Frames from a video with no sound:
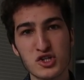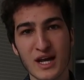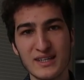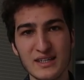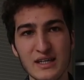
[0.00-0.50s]

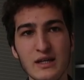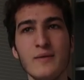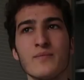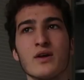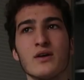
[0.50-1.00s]

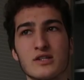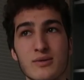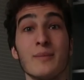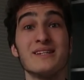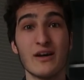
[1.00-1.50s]
Strategie
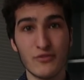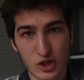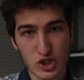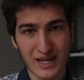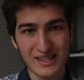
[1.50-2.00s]
zwar mit sehr
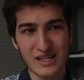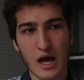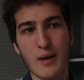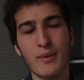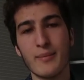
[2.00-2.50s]
viel
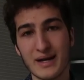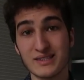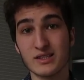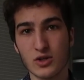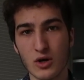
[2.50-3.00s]
Stress, aber
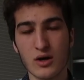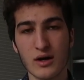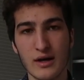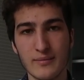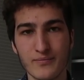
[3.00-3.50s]
meistens
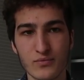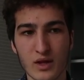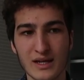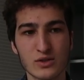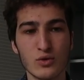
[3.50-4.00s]
doch ähm,
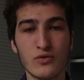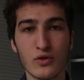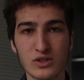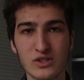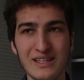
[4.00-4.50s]
ganz gut
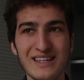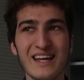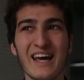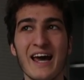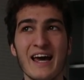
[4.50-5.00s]

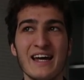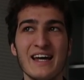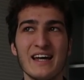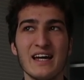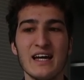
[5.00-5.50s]
funktioniert.
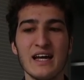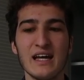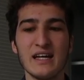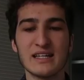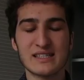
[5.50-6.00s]

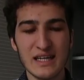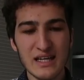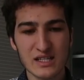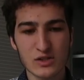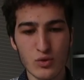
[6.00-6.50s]
Das
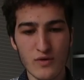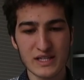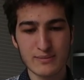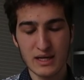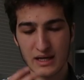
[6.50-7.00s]
Ding ist nur,
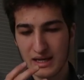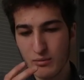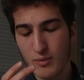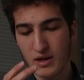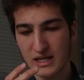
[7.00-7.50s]
was mir in
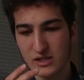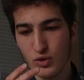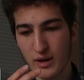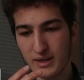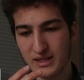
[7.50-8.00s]
dem Moment, als
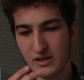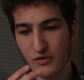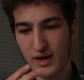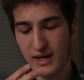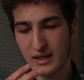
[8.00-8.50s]
Luca mich das
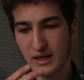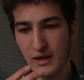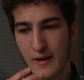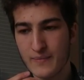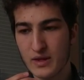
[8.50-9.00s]
gefragt hat,
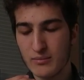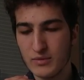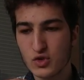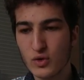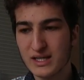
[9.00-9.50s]

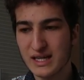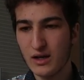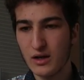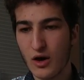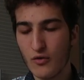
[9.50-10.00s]
mir so krass
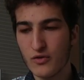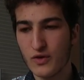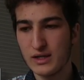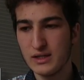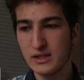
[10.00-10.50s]

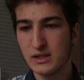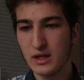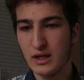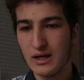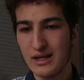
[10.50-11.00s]
aufgefallen ist,
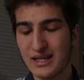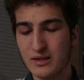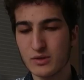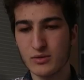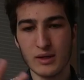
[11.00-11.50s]

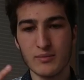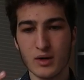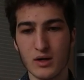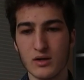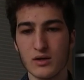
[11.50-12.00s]
dachte mir so, Moment
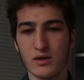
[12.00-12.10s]
mal,